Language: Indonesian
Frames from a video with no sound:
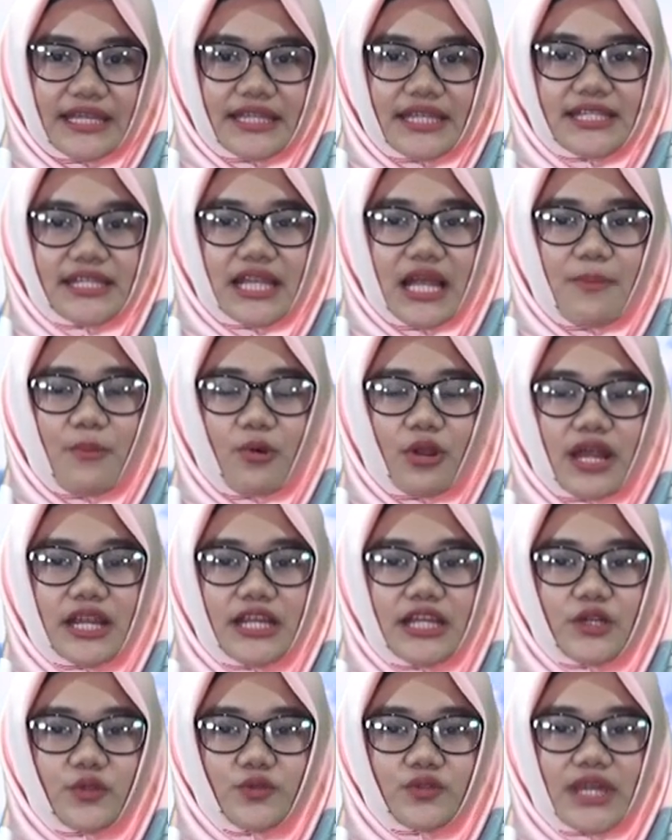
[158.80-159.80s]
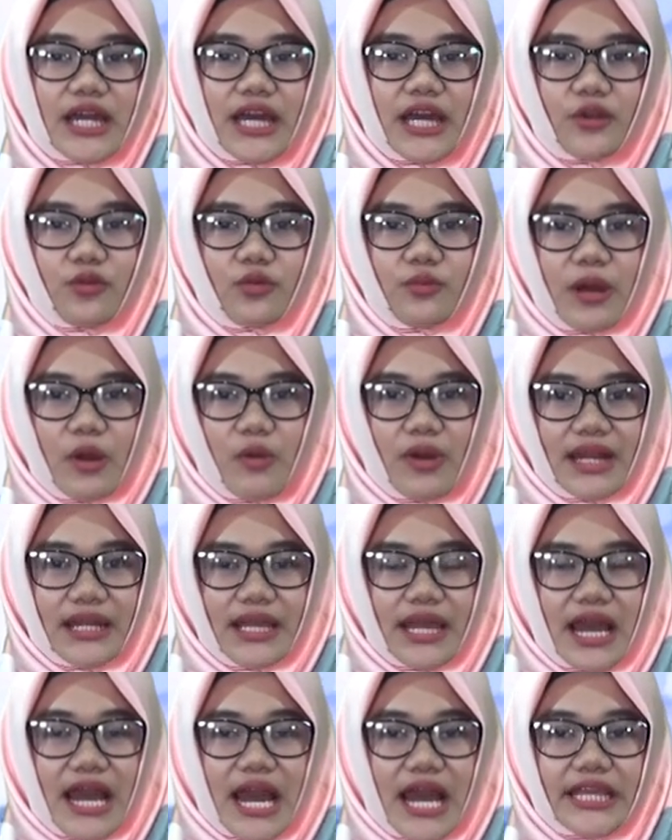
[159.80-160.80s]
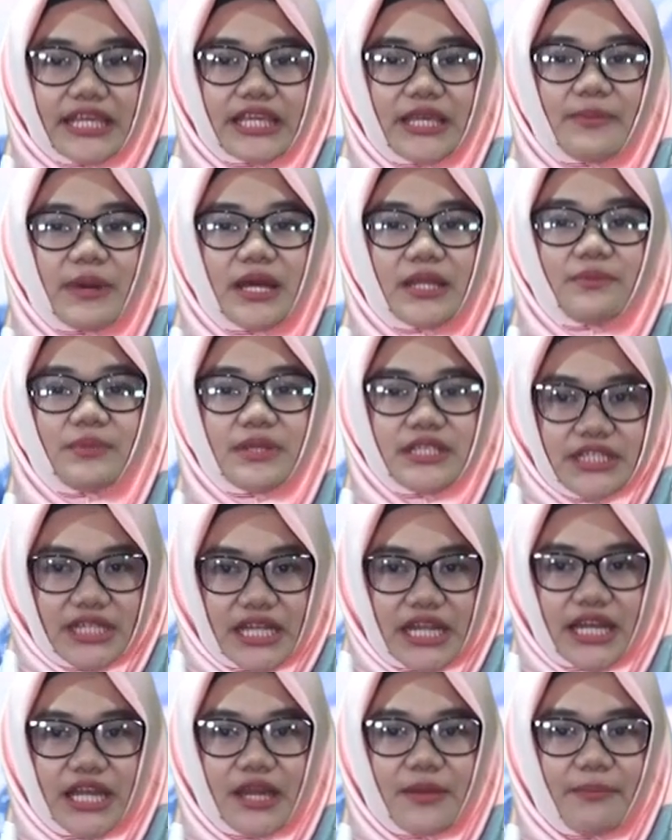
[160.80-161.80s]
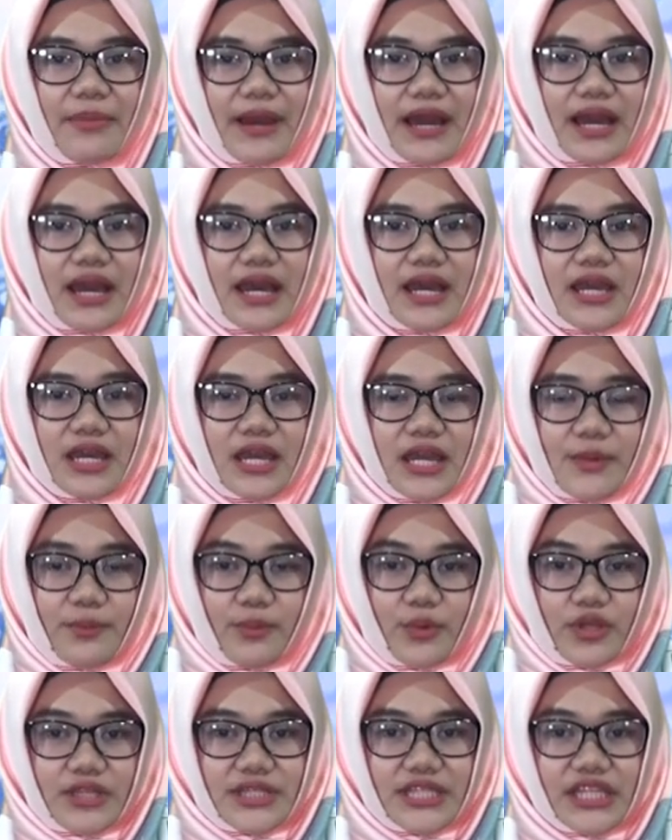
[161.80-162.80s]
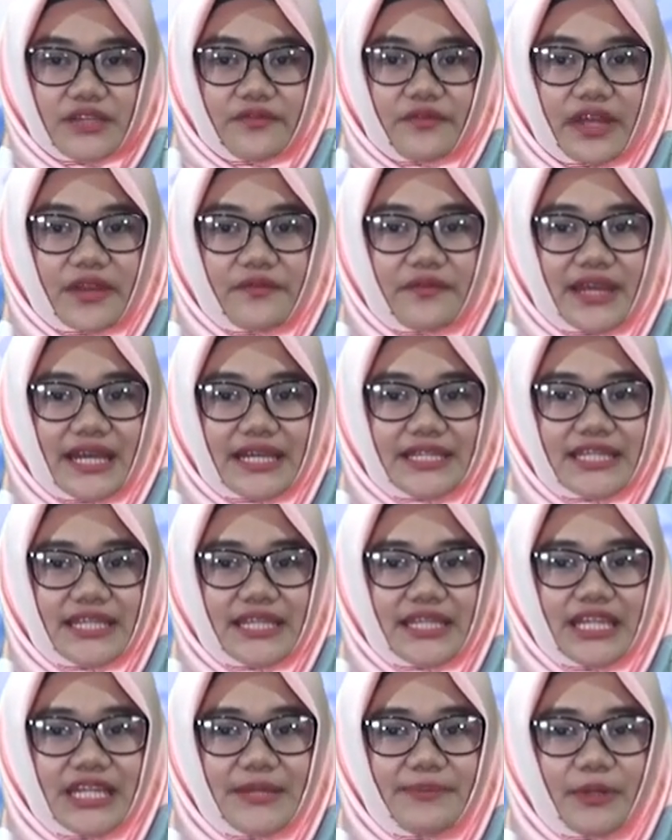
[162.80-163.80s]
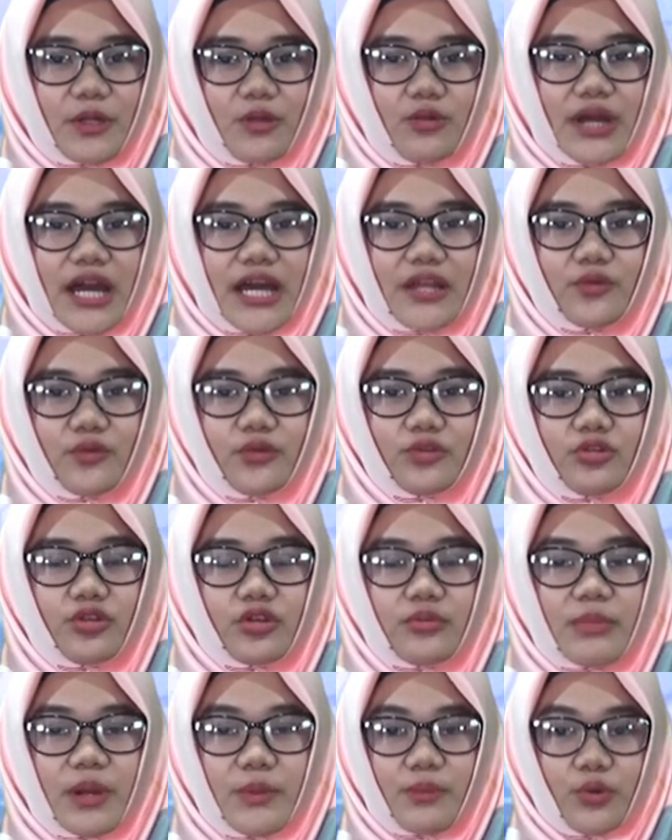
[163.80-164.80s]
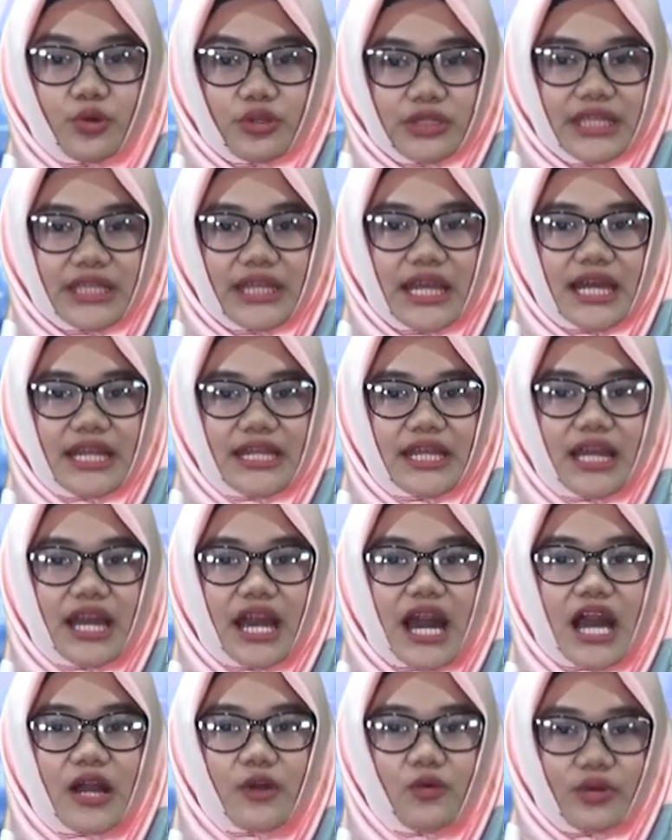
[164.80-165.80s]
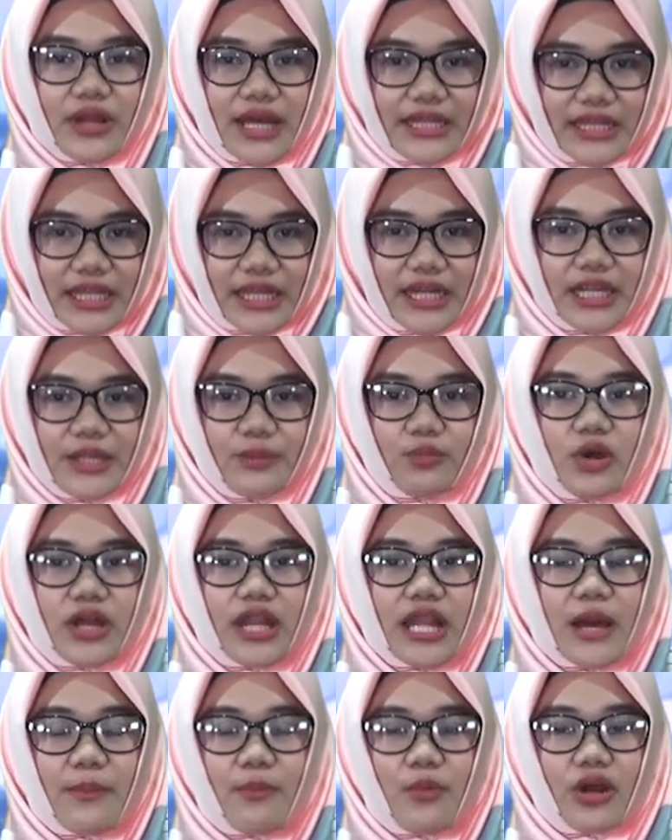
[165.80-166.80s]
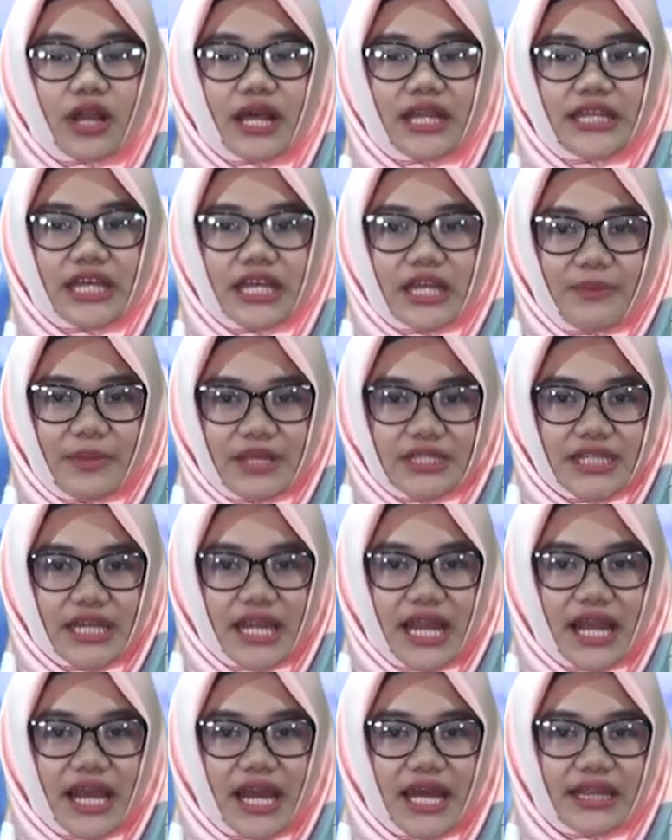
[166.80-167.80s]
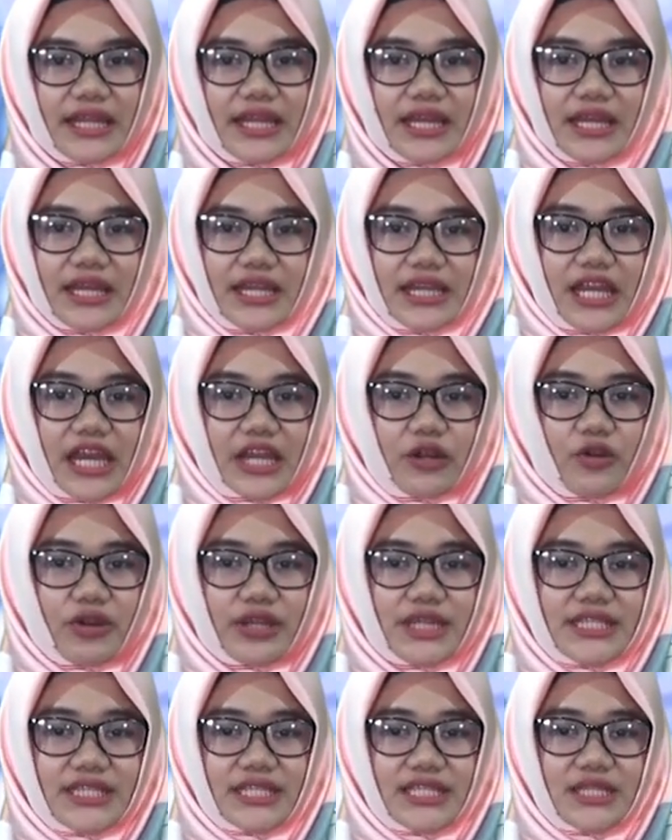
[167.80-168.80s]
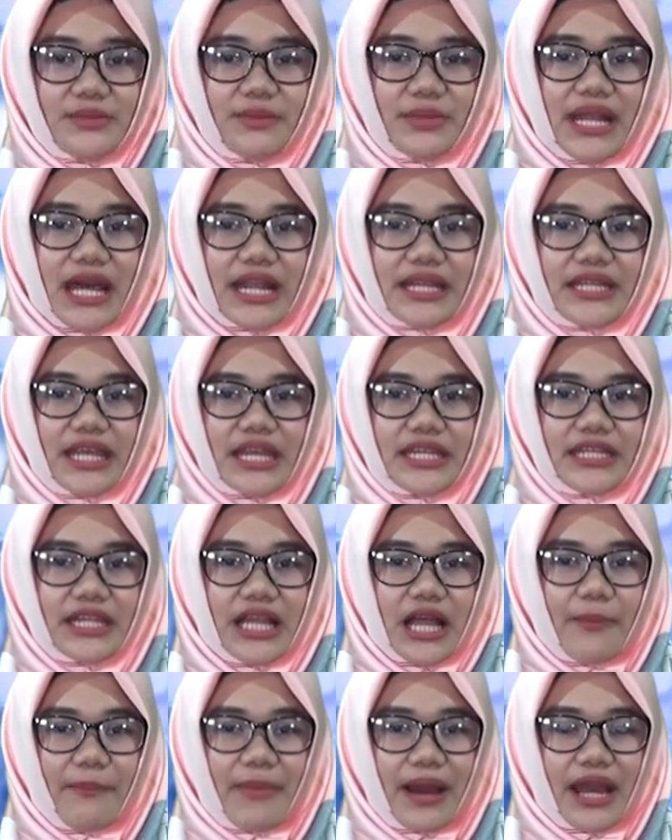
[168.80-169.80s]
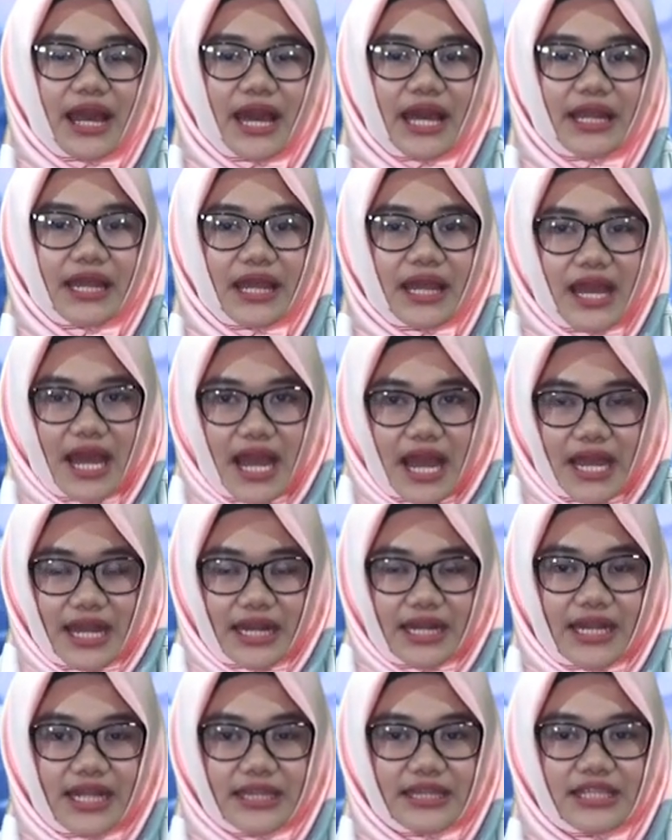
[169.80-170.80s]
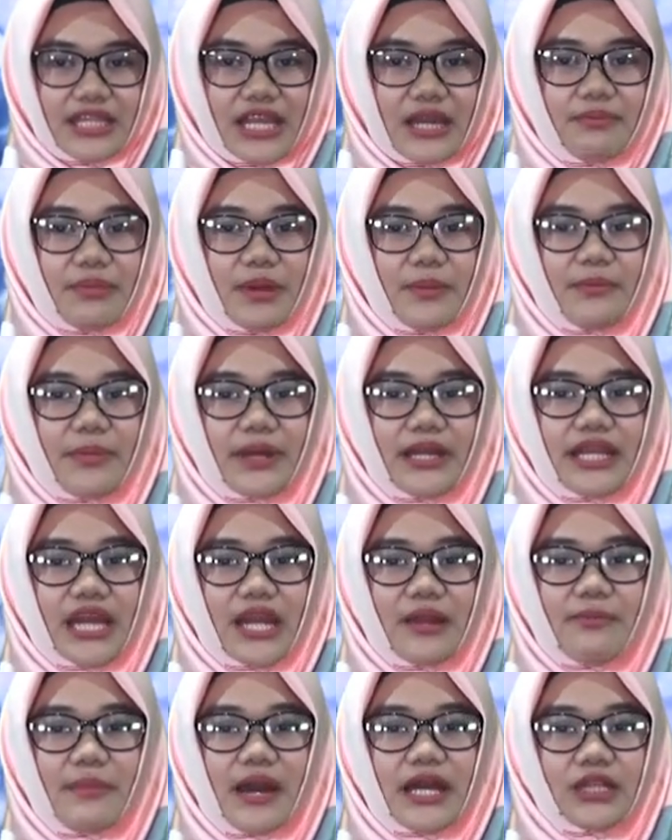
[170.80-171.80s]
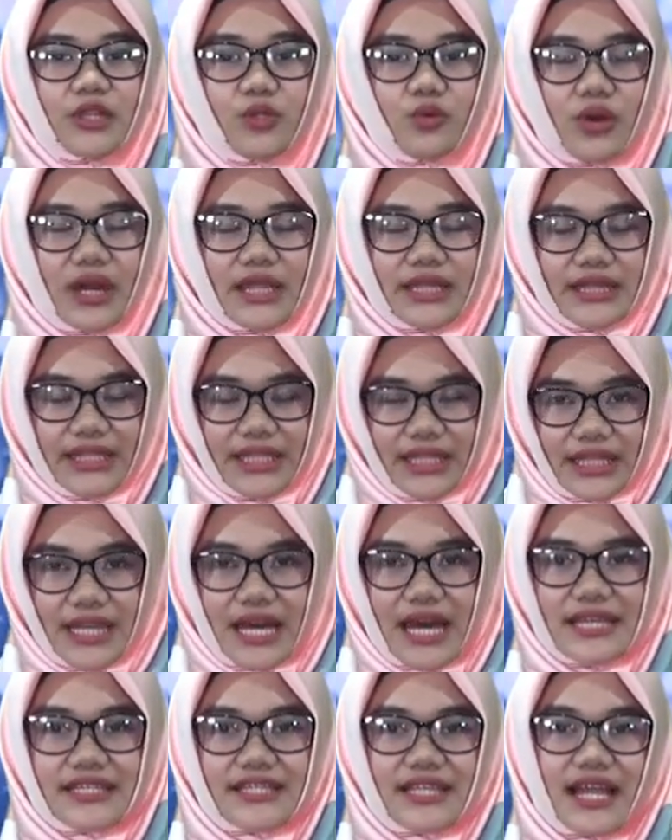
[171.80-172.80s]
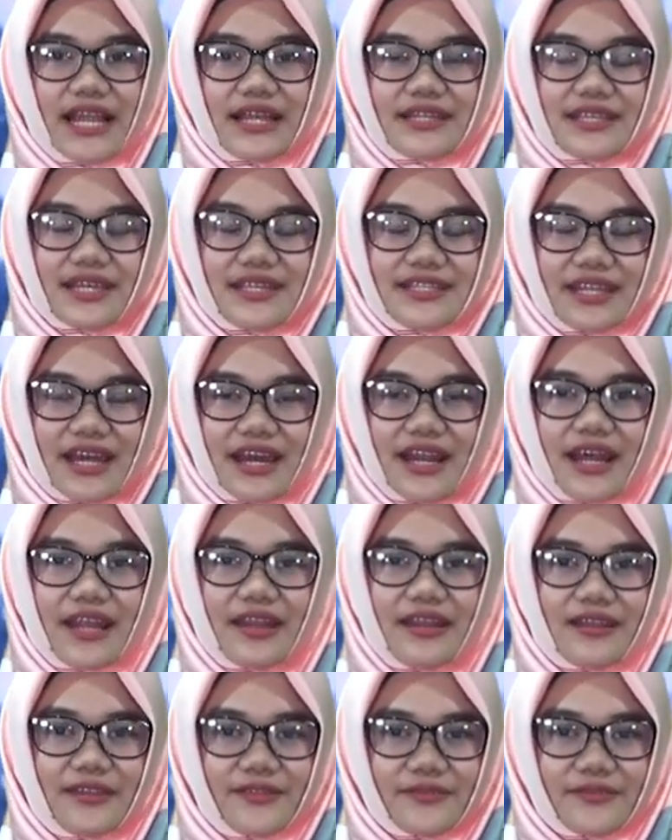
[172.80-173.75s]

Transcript: atas laporan kerusakan rumah warga akibat bencana gempa. Proses verifikasi ini diperlukan untuk membuktikan keakuratan ribuan laporan dari masyarakat dengan kondisi sebenarnya di lapangan agar nantinya pemberian bantuan tidak salah sasaran.